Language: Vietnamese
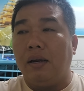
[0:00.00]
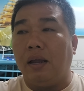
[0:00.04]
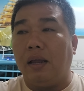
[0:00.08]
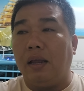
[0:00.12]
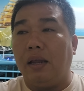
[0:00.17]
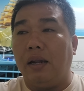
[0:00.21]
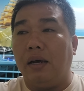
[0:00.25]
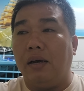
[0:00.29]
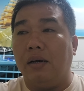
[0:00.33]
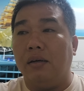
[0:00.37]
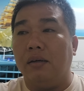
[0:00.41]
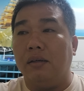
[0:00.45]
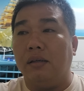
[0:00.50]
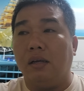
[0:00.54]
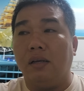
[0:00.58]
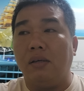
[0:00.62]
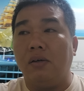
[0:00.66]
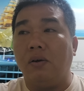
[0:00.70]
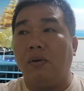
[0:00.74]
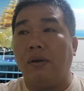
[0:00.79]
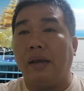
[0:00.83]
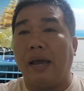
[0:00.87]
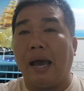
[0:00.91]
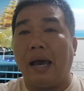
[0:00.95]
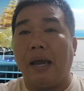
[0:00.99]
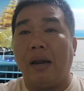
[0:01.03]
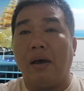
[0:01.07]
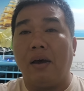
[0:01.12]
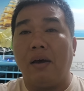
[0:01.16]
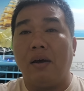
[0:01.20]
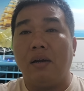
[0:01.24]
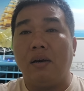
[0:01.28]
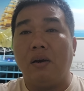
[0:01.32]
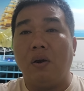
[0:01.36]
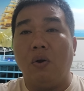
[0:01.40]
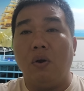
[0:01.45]
thì thường những con gà
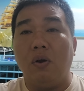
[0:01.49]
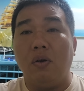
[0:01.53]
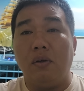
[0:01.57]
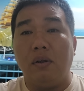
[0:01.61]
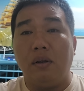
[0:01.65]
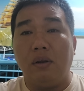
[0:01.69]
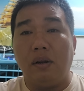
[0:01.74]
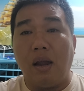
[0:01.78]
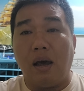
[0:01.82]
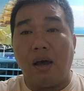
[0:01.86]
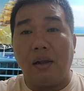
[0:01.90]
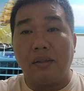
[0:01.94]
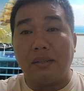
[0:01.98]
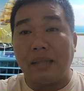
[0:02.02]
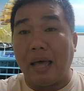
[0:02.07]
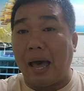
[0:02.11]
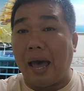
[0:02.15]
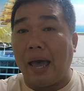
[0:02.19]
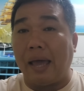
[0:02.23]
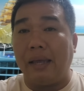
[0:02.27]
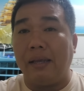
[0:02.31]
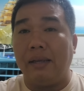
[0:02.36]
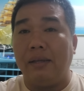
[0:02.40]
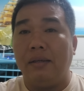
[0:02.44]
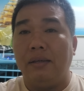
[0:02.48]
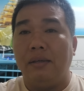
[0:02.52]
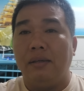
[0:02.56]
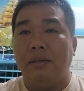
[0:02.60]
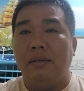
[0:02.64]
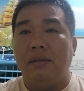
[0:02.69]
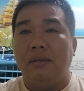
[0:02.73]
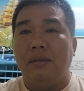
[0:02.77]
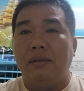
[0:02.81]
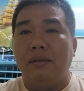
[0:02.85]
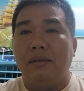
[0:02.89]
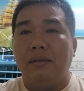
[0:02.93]
đó nuôi lên tay
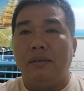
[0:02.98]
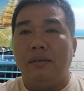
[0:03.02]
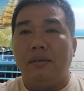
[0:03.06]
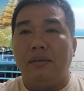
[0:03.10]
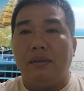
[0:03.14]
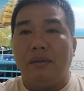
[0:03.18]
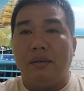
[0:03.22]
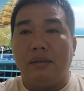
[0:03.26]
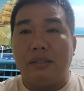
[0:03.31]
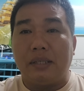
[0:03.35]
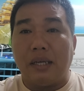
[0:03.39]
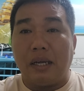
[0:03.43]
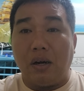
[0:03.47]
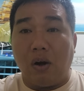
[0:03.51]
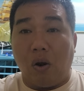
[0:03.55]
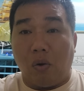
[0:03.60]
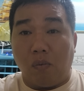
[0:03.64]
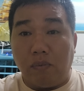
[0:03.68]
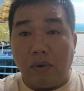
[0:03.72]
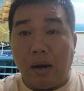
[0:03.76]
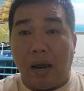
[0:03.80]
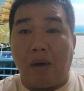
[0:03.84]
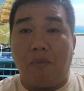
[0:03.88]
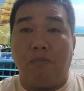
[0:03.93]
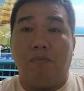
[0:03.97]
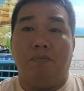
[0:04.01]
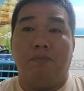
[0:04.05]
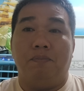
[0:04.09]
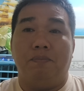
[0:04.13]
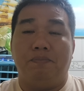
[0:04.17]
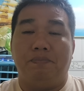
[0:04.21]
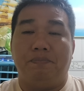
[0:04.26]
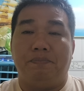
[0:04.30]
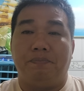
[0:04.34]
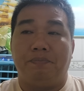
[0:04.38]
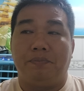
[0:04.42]
nó sẽ rụng lông
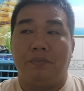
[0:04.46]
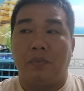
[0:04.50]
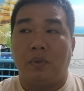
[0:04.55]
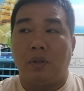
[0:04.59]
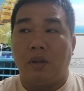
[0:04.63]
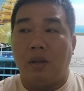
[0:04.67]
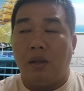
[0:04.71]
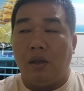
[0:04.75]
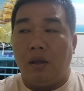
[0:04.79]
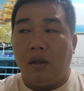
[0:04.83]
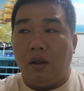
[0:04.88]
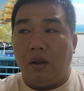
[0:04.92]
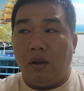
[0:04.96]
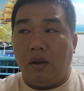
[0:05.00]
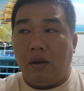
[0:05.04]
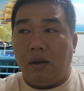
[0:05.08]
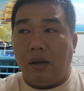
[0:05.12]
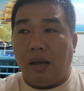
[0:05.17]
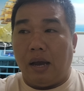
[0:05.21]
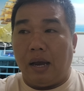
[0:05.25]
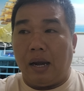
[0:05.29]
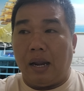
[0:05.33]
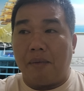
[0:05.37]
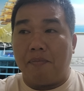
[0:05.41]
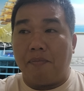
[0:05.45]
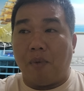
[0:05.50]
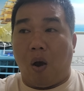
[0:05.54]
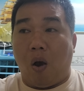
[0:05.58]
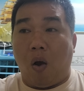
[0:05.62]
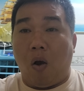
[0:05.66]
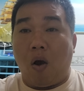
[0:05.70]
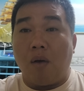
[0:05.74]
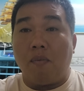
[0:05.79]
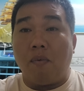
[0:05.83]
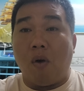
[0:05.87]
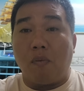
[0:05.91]
anh em
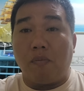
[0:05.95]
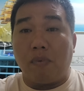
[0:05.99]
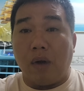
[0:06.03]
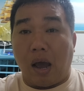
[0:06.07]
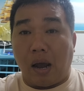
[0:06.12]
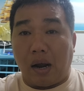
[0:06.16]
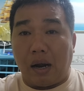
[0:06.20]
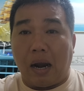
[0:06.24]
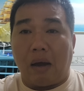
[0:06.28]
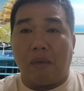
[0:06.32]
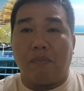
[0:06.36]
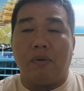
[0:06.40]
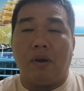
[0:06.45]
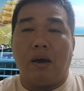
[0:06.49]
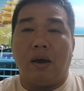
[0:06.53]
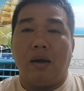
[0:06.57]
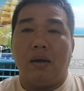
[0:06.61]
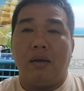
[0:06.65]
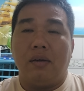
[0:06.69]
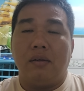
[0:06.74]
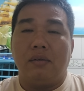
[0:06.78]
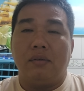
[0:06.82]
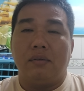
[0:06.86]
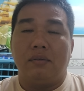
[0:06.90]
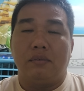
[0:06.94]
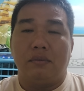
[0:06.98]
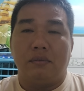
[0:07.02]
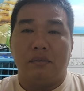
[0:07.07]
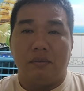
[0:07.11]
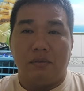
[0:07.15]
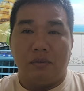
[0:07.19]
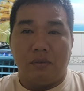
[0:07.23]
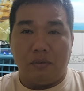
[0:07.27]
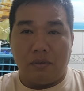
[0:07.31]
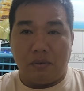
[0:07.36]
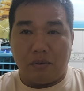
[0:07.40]
bỏ một đợt lông đó
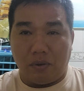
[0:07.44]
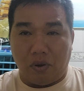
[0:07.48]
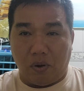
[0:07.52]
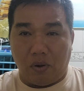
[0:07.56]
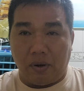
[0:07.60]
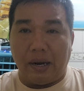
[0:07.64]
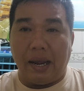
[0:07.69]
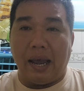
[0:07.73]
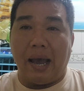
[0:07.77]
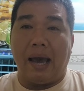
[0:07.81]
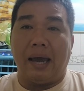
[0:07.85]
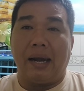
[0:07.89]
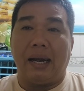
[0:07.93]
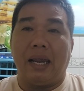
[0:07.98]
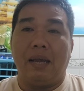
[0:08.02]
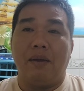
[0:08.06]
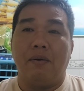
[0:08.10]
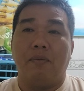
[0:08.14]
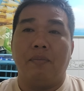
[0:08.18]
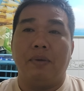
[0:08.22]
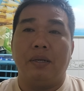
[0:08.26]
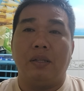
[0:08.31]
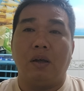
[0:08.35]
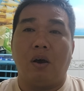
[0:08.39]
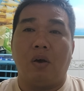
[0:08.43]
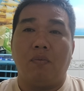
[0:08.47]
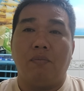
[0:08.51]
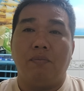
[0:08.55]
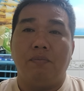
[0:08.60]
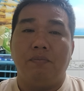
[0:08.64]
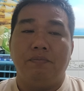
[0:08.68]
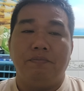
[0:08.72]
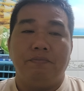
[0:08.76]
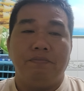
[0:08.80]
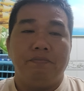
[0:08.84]
con gà anh em nó mới tốt